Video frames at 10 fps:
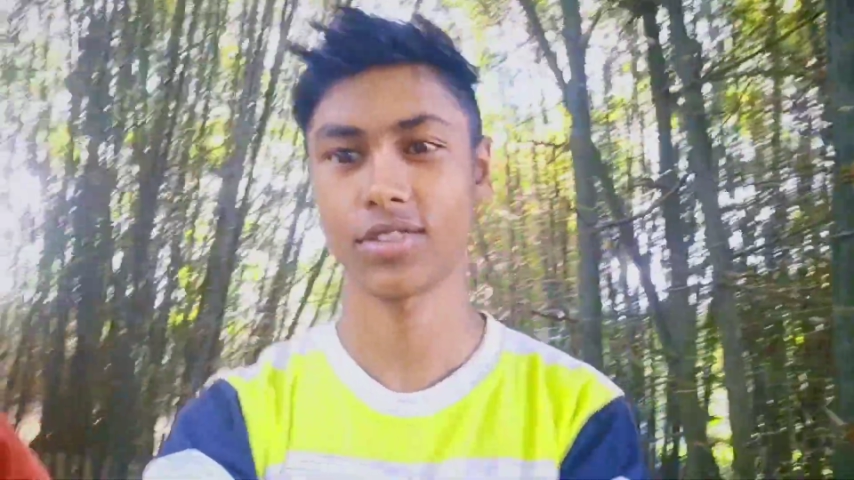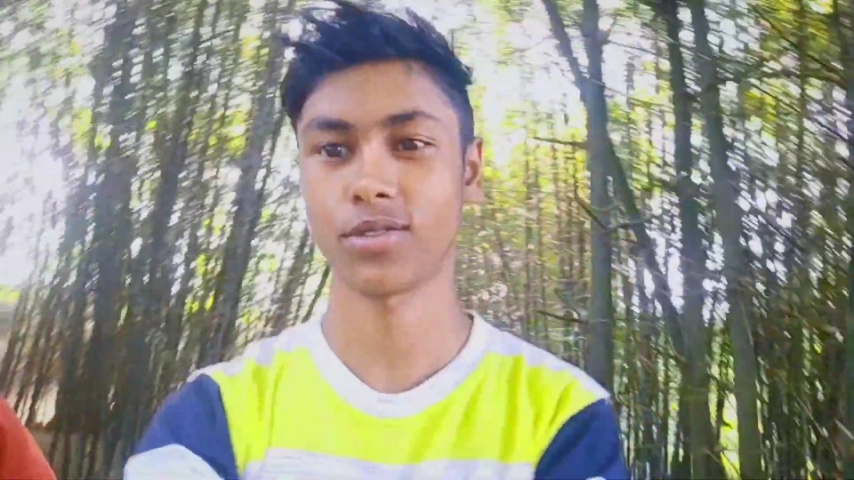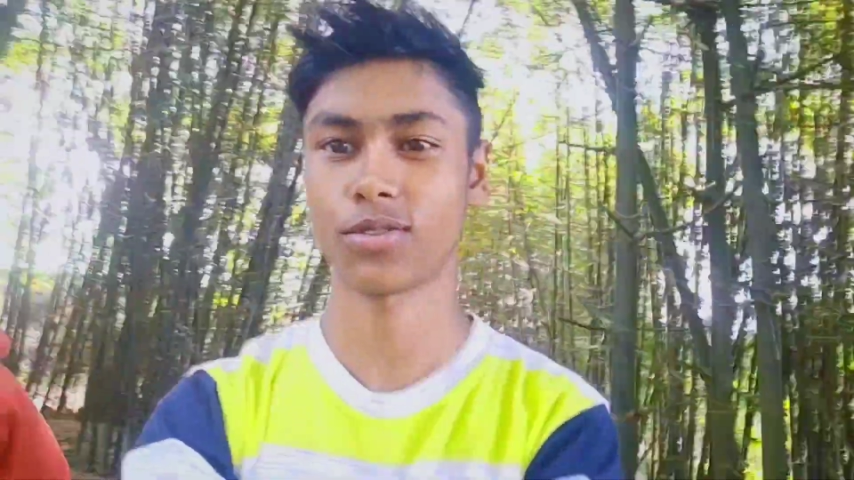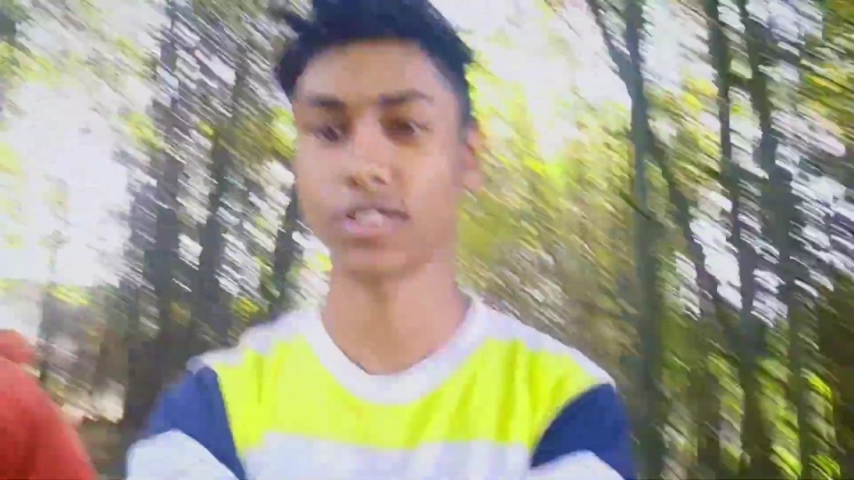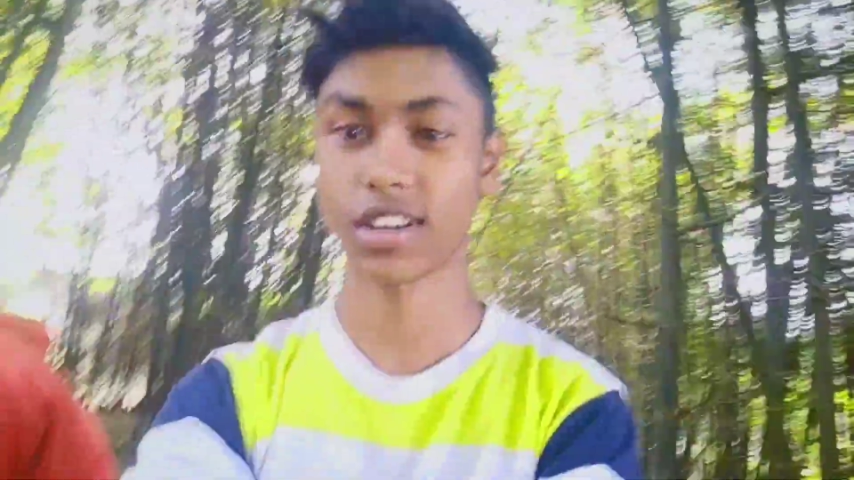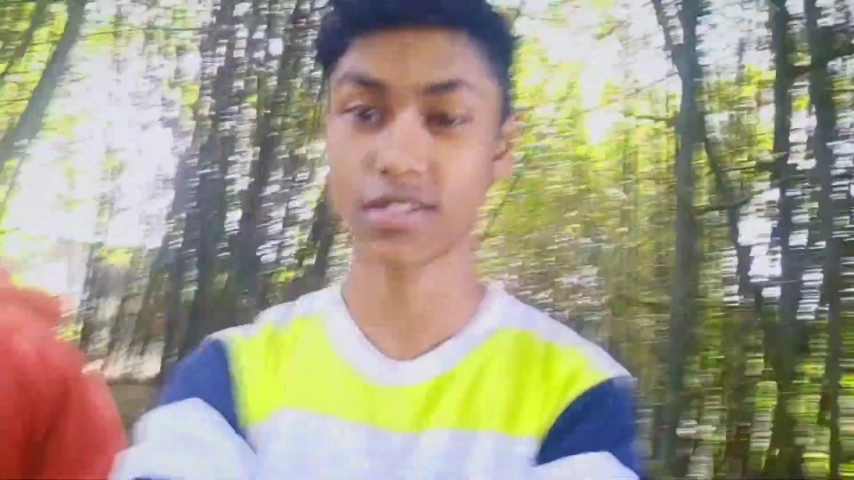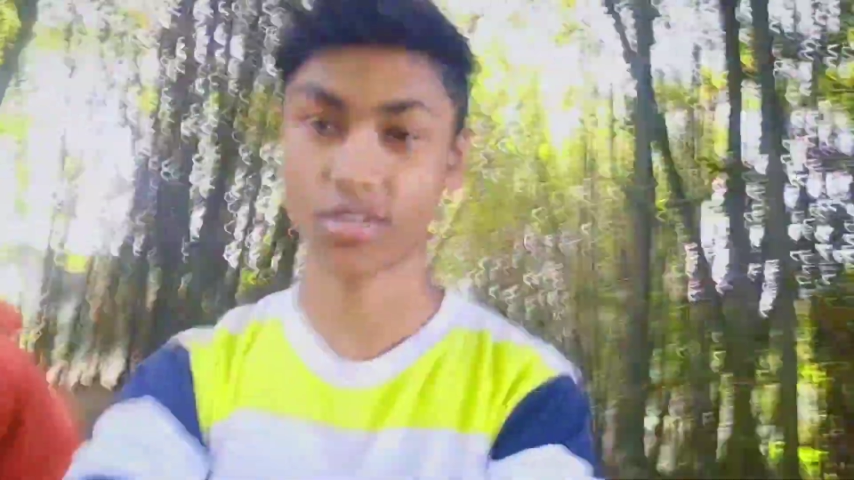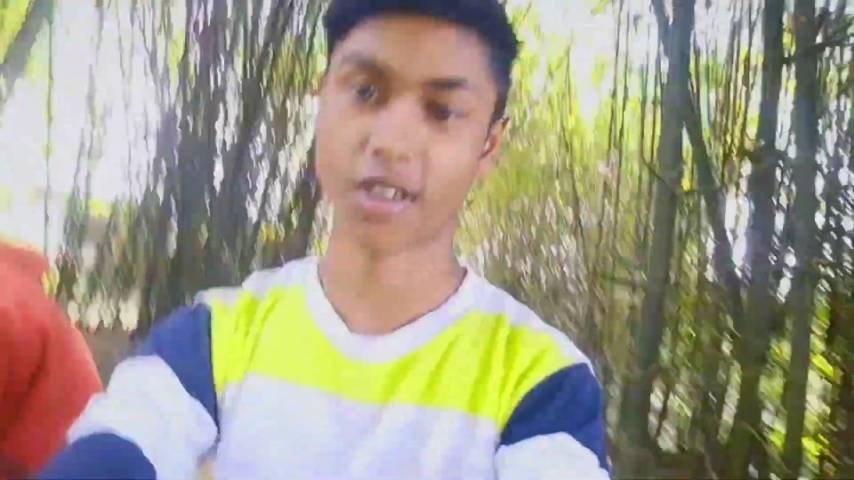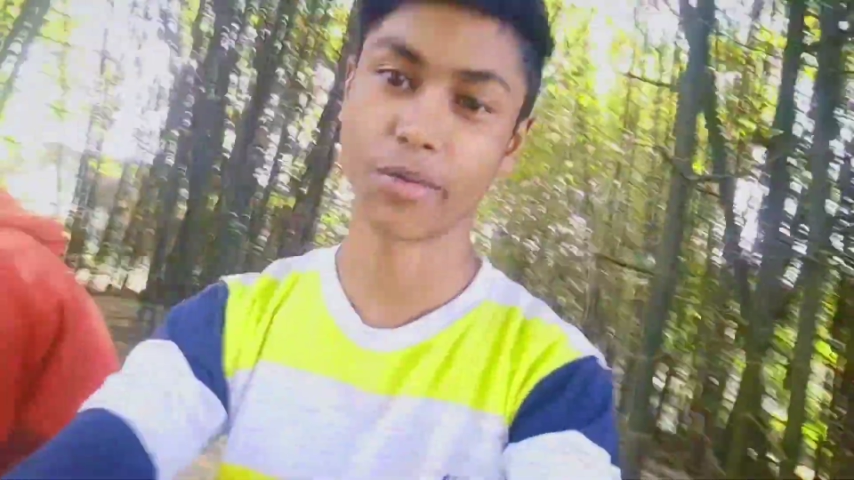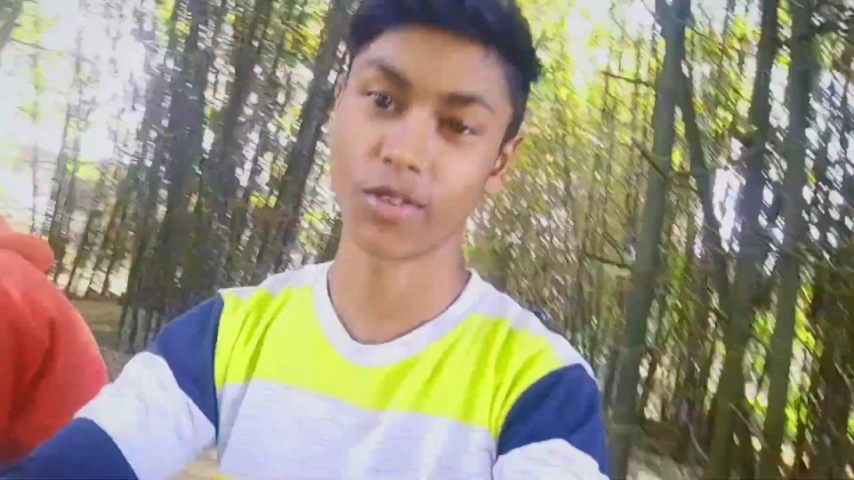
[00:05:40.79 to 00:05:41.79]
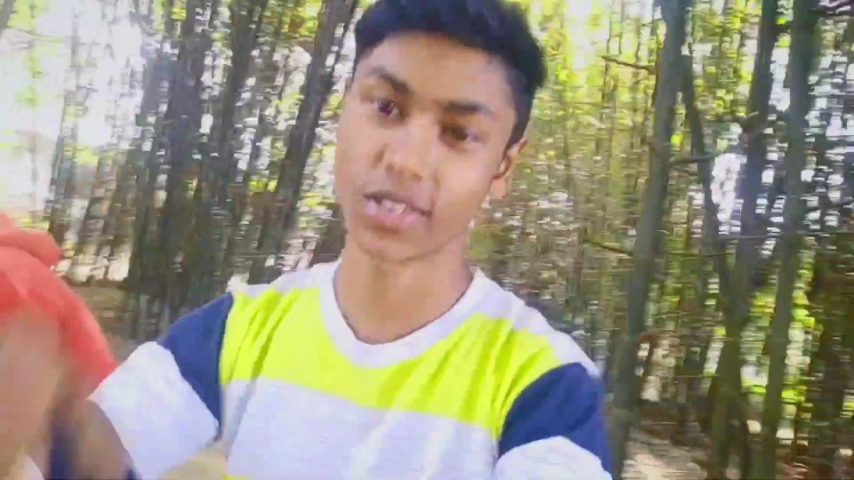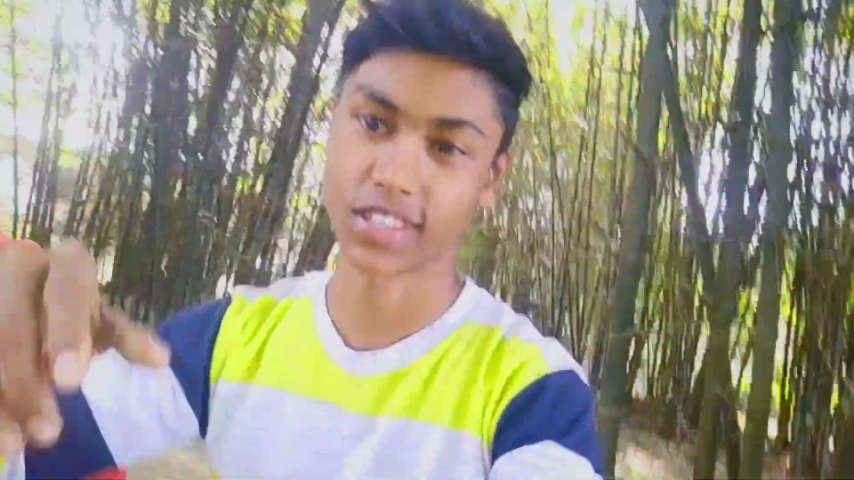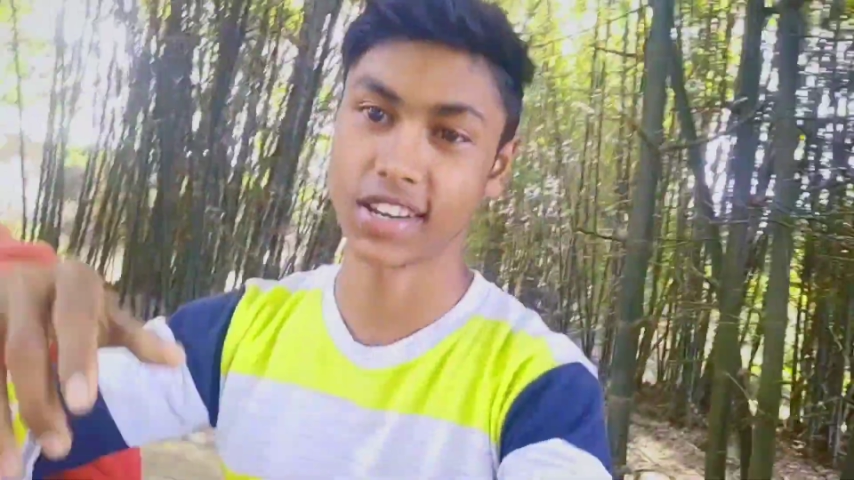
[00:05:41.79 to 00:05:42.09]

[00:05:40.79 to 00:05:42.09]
তো তার জন্য আমিও আসি